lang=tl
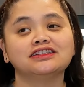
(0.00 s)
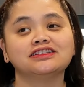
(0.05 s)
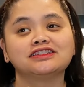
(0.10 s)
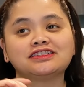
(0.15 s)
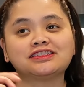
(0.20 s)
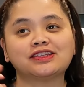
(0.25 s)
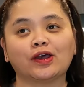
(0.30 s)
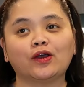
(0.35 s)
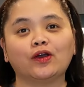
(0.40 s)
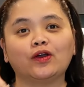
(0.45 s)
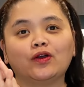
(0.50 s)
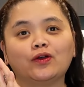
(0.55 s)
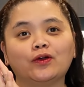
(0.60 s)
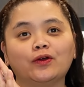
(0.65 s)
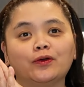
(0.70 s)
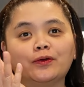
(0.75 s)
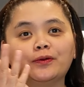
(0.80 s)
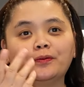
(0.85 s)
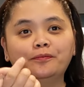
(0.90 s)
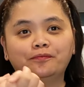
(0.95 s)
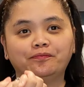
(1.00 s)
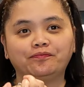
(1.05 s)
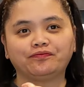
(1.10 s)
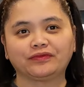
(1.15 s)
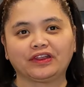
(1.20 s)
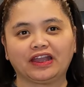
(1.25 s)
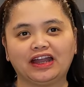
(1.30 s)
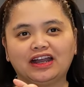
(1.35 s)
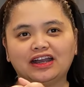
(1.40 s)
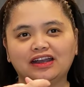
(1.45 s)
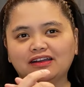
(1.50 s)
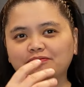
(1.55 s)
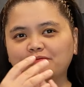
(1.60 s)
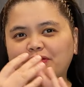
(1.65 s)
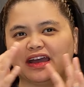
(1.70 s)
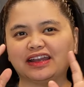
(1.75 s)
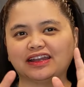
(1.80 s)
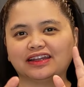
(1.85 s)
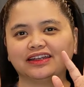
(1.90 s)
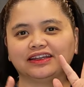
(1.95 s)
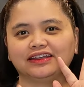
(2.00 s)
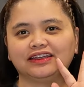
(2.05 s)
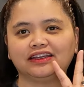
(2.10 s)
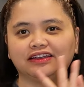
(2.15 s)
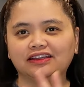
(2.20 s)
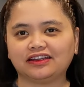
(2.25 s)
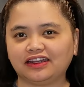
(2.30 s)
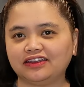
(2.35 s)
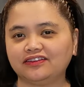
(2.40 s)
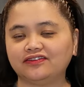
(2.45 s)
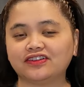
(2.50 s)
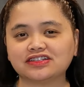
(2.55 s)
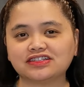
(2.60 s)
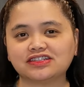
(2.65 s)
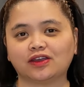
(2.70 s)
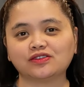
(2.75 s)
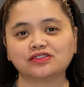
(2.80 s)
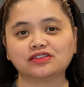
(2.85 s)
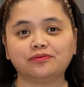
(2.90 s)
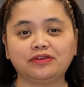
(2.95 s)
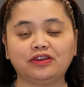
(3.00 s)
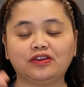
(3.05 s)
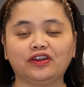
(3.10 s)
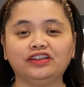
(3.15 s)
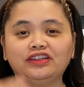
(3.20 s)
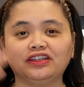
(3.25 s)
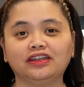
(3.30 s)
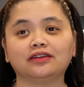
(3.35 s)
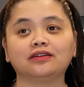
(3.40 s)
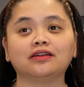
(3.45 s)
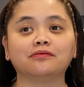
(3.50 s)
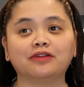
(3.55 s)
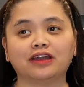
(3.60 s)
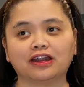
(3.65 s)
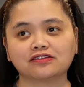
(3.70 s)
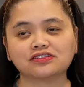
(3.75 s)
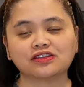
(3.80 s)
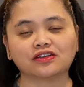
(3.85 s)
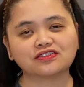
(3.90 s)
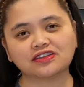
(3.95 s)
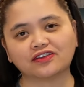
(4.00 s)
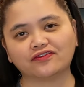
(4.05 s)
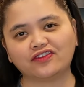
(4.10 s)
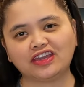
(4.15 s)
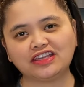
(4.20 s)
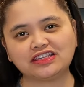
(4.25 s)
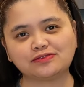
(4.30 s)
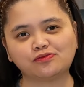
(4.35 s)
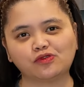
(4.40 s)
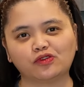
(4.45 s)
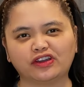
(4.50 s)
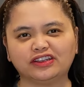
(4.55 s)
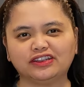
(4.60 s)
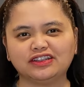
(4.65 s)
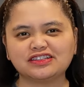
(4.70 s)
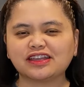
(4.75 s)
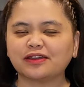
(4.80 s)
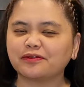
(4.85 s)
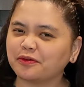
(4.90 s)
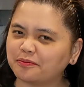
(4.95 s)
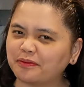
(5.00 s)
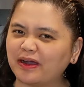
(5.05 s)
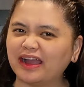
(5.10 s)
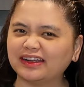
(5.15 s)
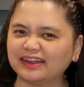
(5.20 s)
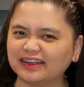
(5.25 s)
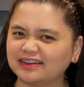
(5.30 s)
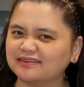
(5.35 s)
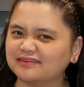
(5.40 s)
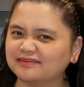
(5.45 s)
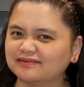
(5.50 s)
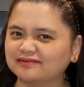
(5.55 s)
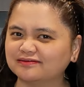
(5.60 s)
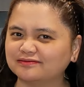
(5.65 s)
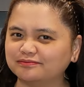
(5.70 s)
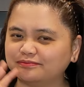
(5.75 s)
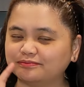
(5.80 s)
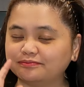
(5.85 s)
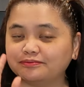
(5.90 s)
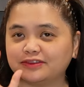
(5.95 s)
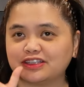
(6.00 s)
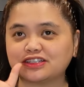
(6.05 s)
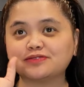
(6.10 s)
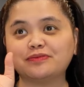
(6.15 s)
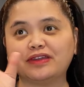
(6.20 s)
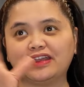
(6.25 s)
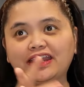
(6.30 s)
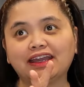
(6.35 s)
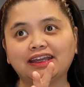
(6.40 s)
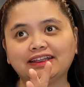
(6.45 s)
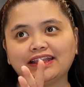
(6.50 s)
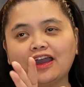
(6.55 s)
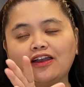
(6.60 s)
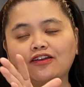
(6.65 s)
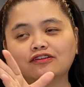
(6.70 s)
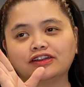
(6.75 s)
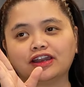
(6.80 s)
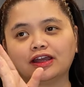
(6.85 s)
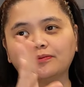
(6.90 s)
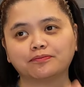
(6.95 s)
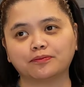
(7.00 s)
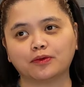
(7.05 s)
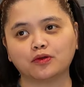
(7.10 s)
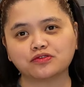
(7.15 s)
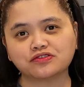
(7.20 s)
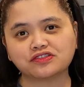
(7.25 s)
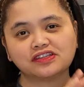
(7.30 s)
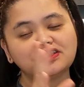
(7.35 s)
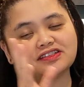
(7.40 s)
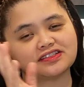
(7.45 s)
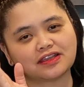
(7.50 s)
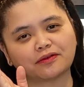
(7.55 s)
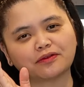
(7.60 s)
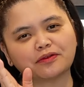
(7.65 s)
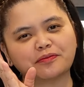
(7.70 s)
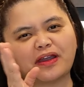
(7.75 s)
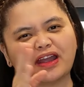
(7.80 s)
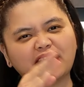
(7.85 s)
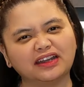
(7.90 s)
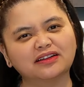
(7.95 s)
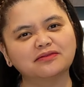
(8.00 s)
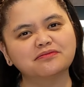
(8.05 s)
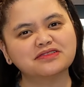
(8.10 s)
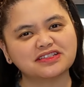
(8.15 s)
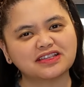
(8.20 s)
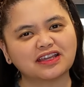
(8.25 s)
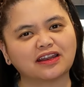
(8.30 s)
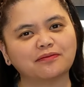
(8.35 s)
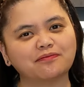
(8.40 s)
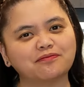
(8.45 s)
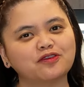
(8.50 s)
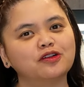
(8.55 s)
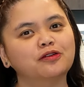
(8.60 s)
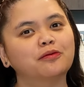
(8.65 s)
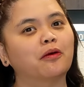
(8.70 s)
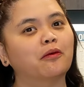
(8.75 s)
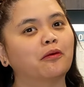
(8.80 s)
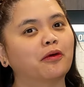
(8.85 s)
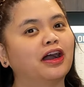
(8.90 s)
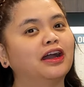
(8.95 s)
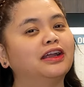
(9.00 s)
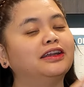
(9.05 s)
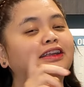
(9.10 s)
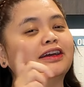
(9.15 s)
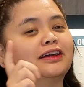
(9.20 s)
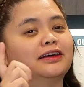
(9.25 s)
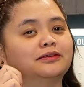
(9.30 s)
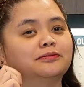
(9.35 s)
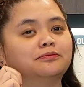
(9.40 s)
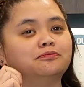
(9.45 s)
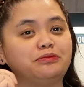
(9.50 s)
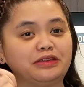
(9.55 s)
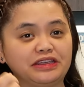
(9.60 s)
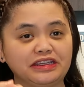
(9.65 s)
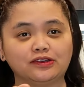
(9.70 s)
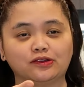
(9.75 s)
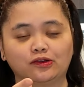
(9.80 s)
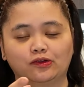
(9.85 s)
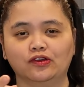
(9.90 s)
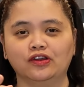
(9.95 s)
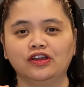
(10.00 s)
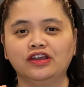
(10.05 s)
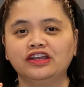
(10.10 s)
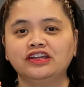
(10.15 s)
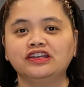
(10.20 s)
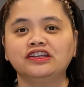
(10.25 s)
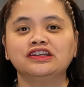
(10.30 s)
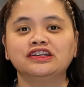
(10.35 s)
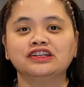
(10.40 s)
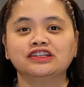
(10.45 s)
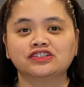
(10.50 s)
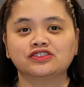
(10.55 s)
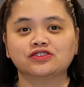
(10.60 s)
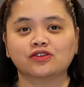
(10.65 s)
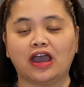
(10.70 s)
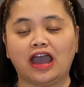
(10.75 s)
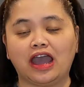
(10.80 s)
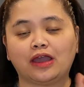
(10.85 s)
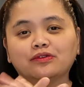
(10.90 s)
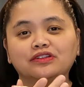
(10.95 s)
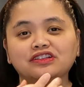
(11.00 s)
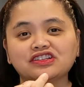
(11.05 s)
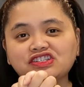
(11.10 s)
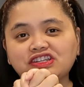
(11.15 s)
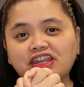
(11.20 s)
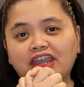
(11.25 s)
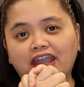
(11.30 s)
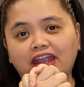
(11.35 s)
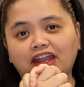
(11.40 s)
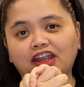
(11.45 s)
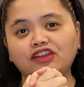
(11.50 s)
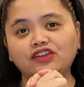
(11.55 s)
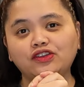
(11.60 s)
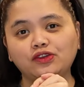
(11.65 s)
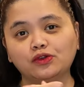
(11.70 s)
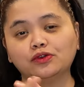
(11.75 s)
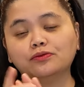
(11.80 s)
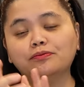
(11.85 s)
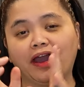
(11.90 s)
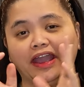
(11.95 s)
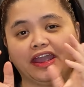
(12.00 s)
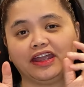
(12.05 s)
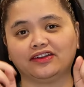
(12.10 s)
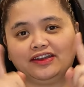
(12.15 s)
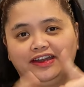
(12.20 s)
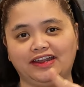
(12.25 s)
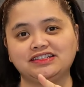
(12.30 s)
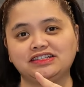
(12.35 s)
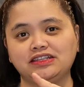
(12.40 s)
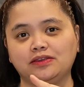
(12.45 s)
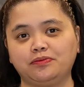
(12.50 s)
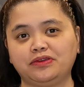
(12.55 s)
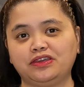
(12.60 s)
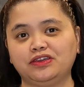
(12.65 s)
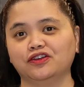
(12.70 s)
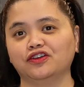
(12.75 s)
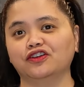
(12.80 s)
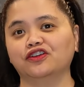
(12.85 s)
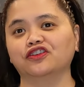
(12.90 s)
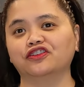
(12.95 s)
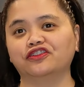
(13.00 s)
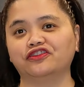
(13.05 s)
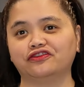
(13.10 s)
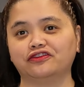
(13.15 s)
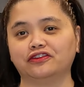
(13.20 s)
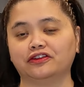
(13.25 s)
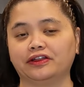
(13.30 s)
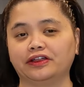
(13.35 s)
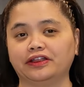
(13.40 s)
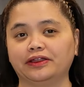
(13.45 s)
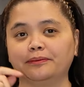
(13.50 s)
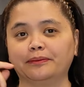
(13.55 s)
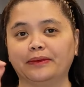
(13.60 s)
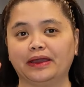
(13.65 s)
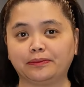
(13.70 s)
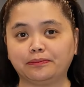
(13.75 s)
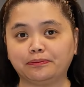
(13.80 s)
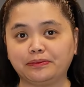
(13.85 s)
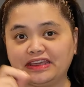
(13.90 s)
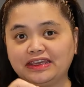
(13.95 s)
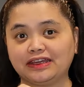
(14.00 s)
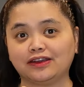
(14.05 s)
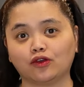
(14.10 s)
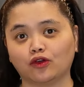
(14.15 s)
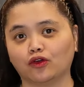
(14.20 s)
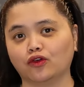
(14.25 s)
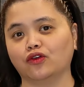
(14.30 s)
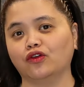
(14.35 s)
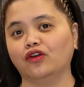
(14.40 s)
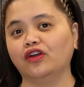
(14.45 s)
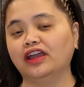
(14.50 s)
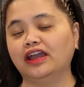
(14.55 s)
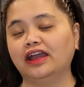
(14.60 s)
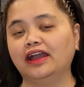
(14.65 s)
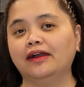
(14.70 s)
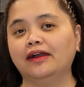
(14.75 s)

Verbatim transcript: So, uh, parang nag create kasi ako sa Biko and then nag-browse ako sa Facebook and then sabi, parang, tapos may nakita akong nag-post and sa parang masarap gumawa ng Biko. So, I will share you my recipe of my Biko.